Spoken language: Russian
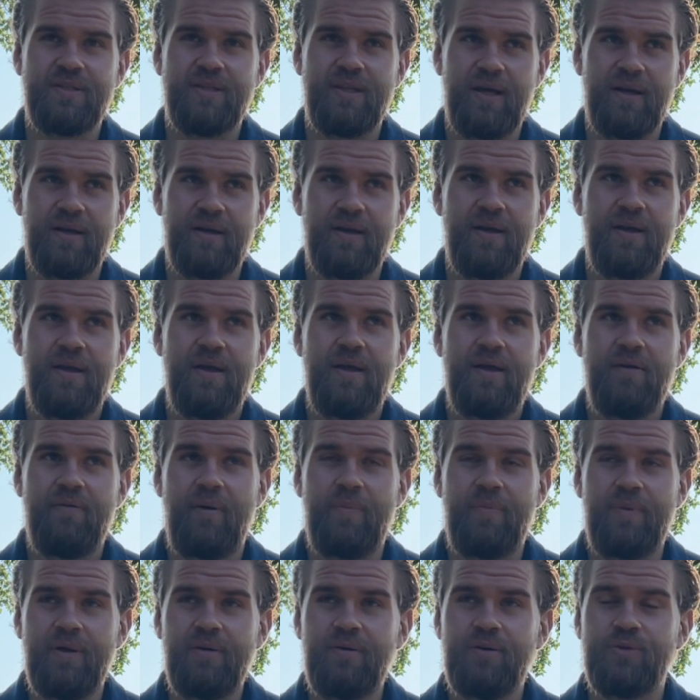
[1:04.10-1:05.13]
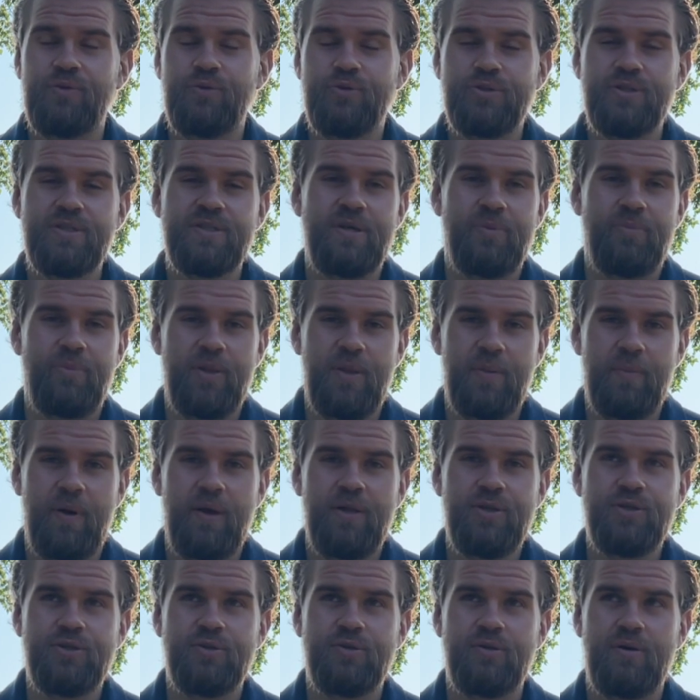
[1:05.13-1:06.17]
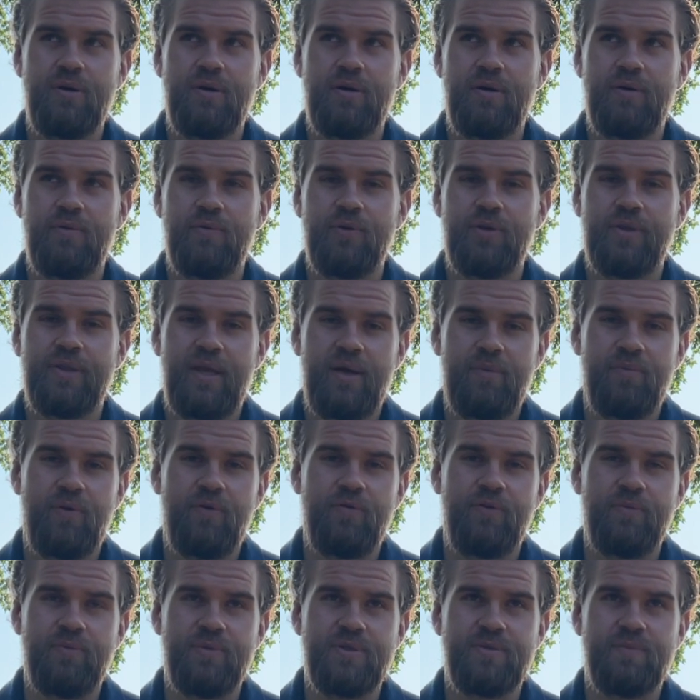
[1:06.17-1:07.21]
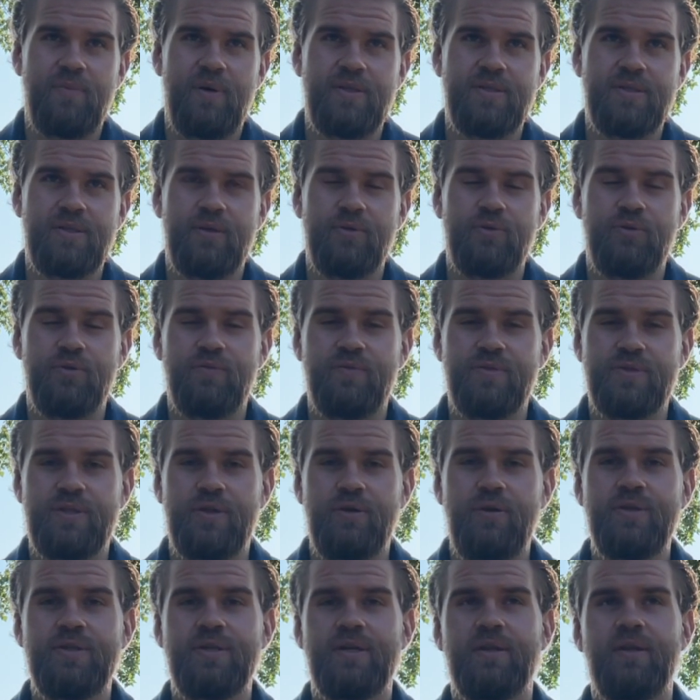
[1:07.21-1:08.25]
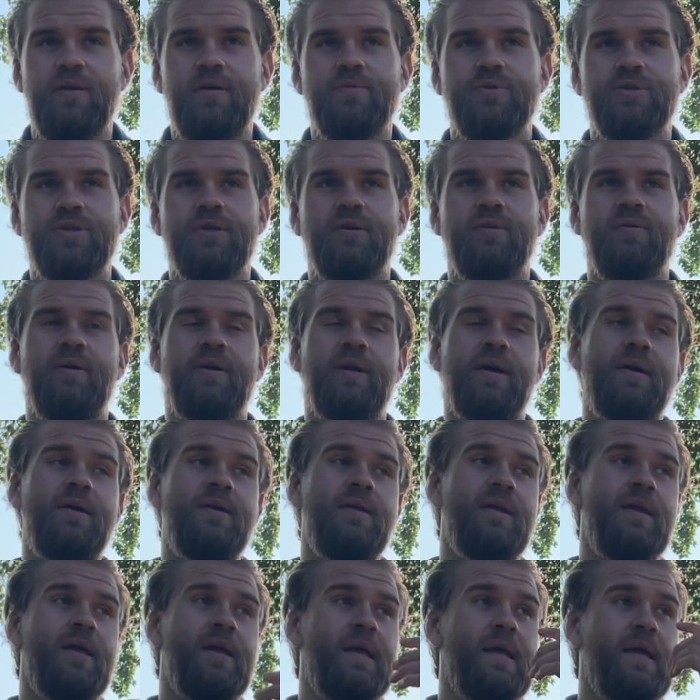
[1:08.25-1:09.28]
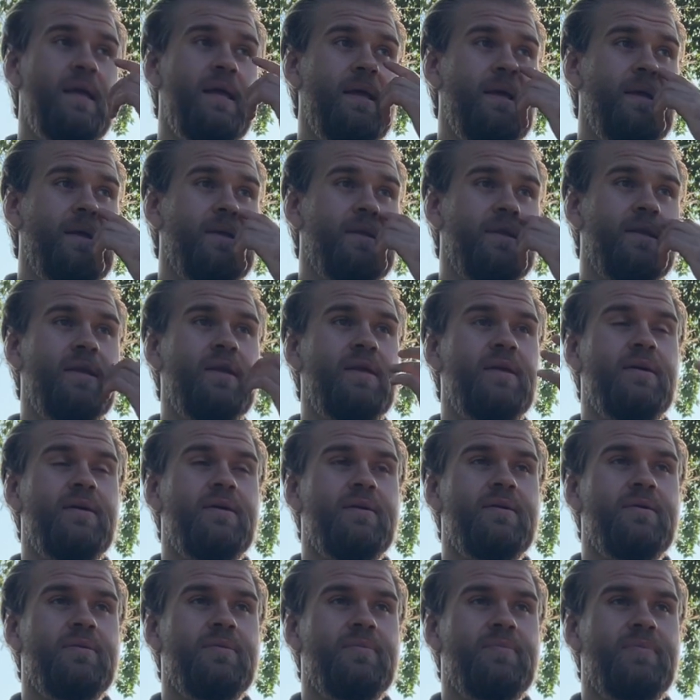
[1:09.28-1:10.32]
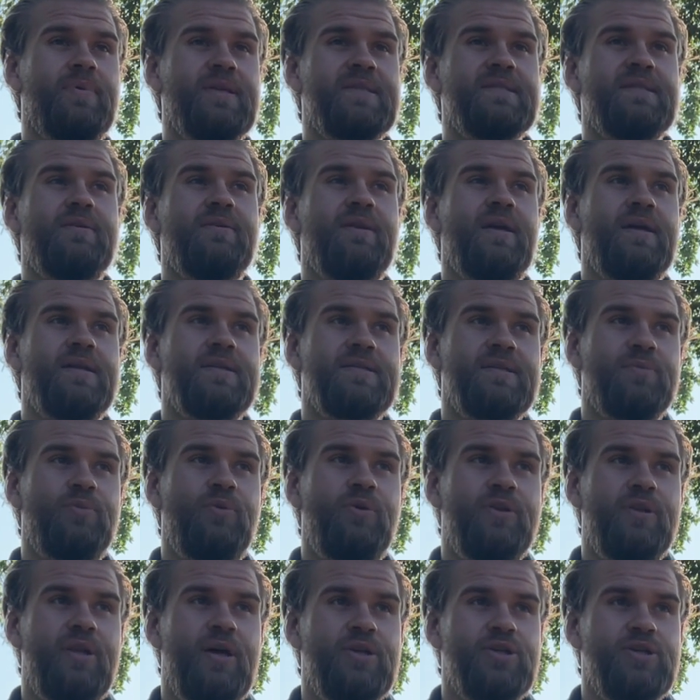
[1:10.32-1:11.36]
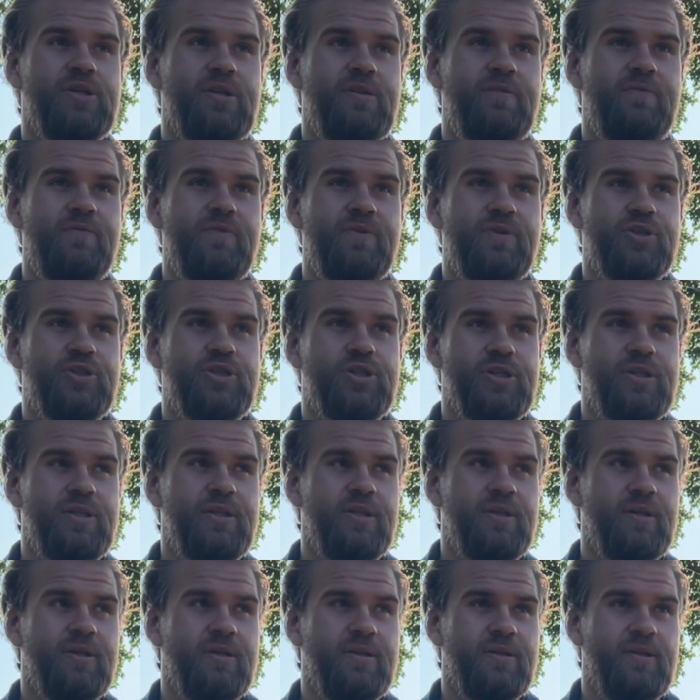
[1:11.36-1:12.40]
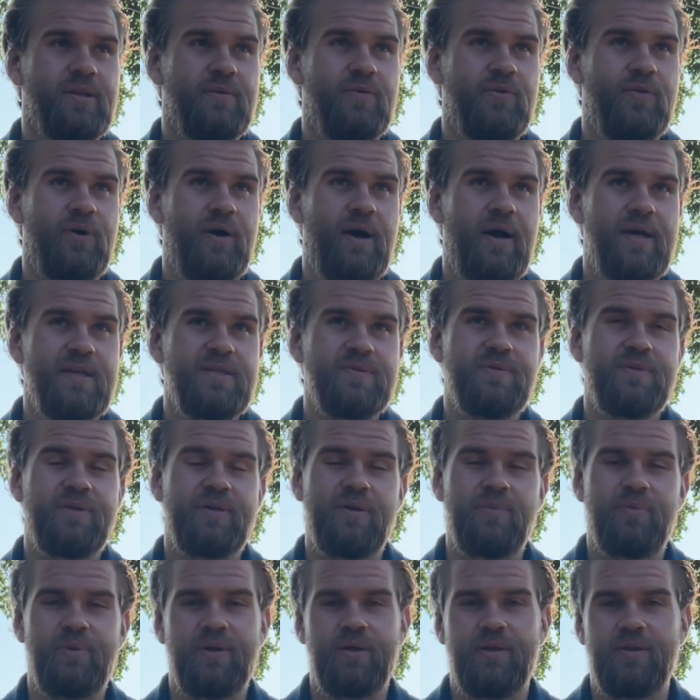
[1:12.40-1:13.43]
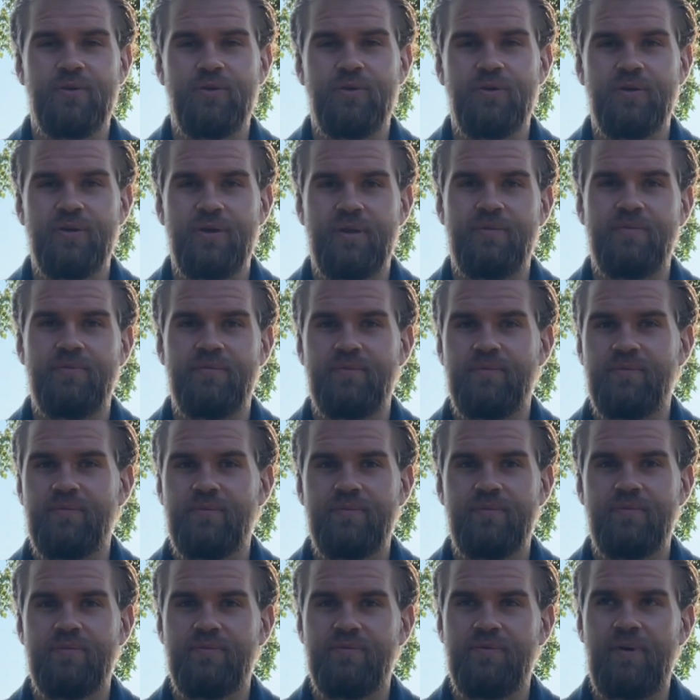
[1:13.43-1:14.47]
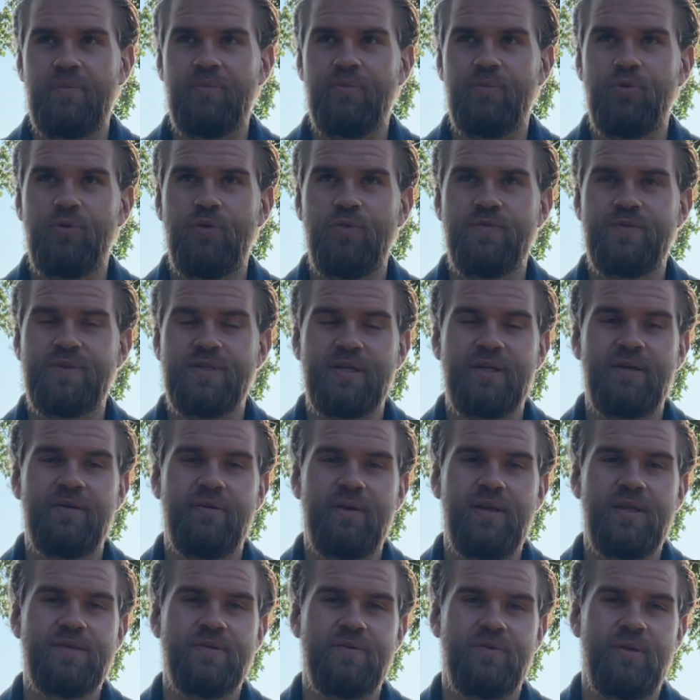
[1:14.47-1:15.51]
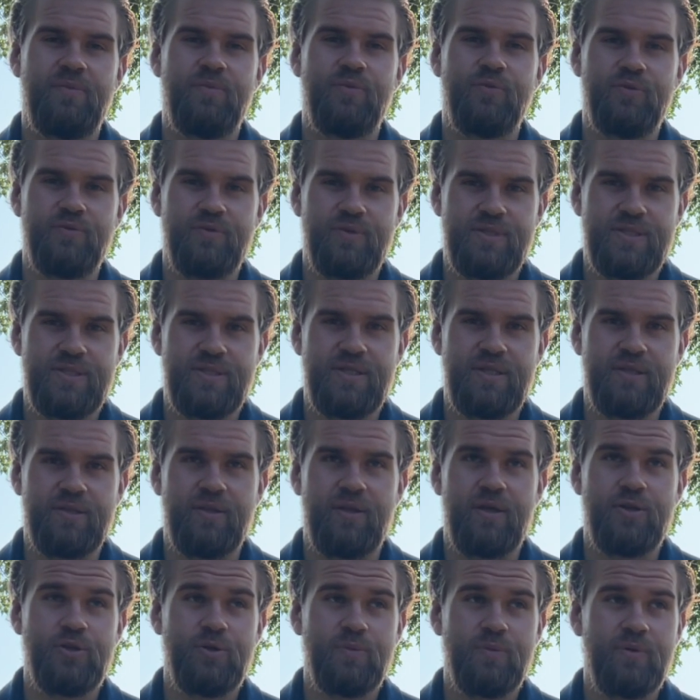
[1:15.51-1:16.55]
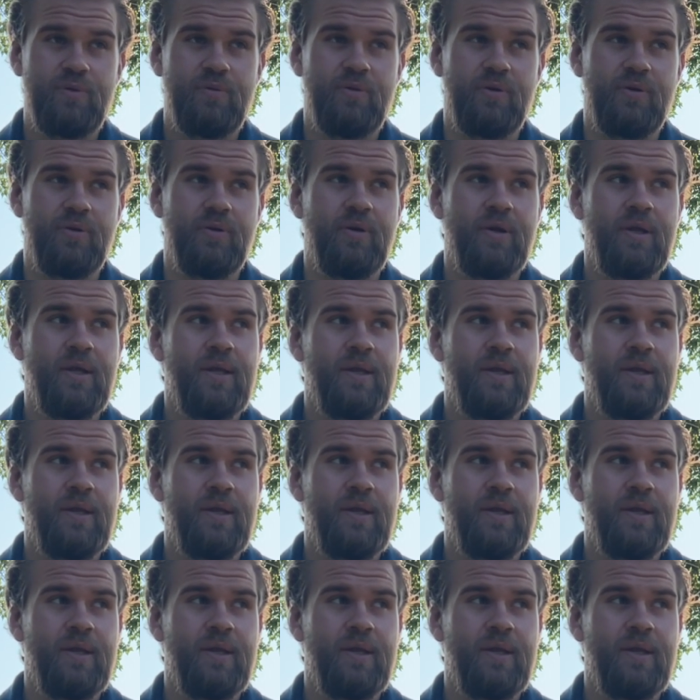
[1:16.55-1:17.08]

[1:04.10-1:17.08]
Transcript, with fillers: так. Во-первых, нужно себя понимать, что вот та профильная математика, которую вы сдаете, она, вообще говоря, не представляет собой даже и вершины того айсберга, про который там вам будут все говорить во время университета. О чем я говорю?